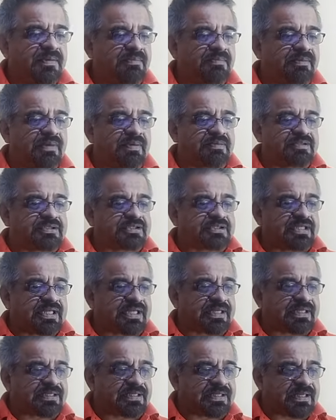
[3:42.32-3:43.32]
Vamos a
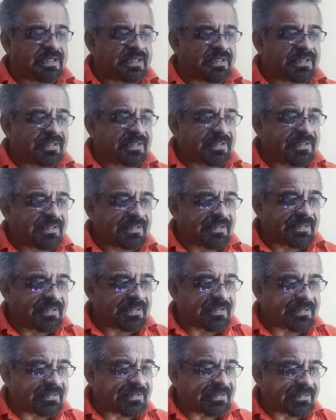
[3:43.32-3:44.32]
estar allá
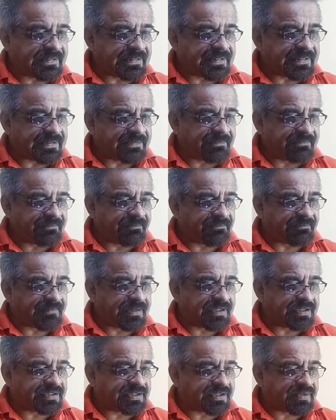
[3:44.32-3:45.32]
el día
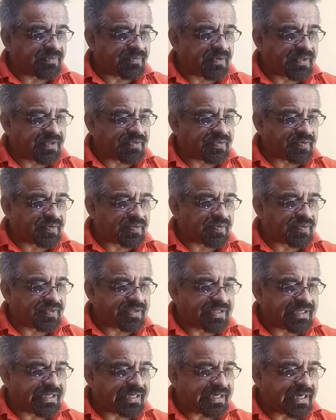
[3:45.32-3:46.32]
24
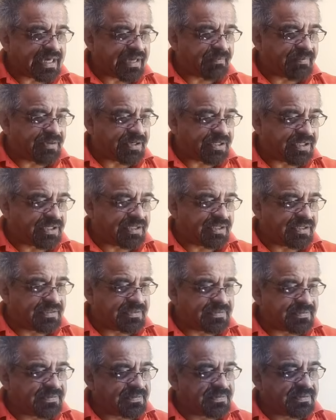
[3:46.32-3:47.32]
de abril.
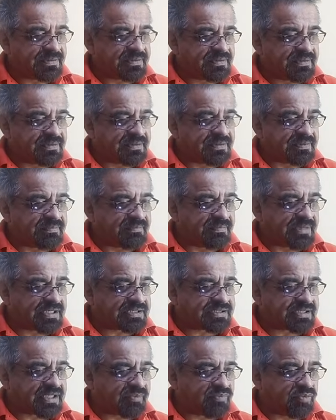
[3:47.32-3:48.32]
Va a
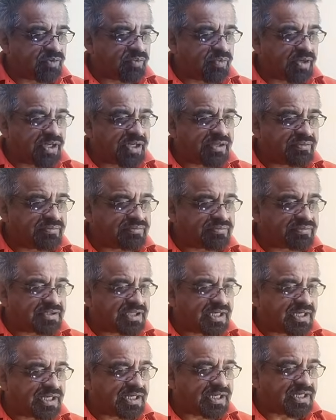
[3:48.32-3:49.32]
estar muy bueno,
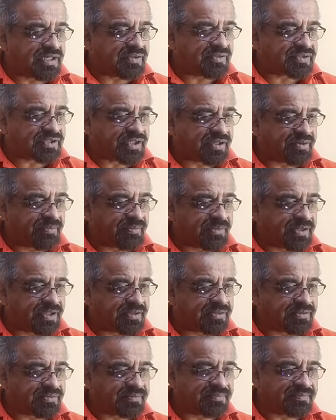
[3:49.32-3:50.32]
se los
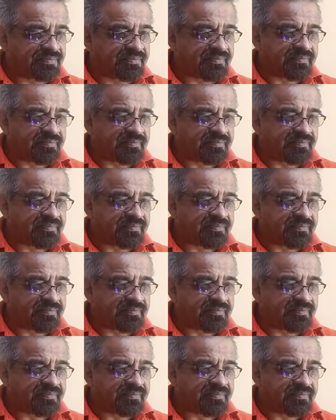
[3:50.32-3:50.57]
recomiendo.